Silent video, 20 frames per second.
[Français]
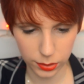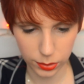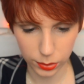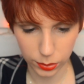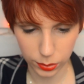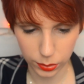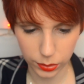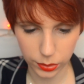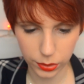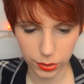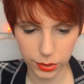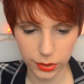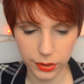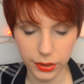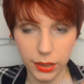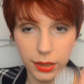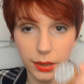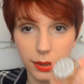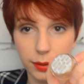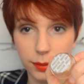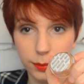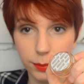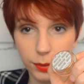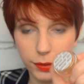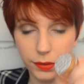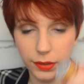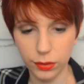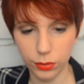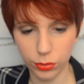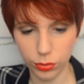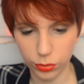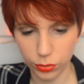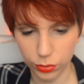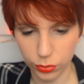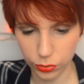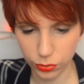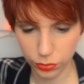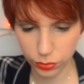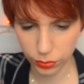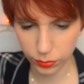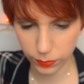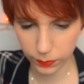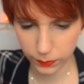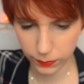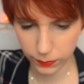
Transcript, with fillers: Donc il y a la protection dessus.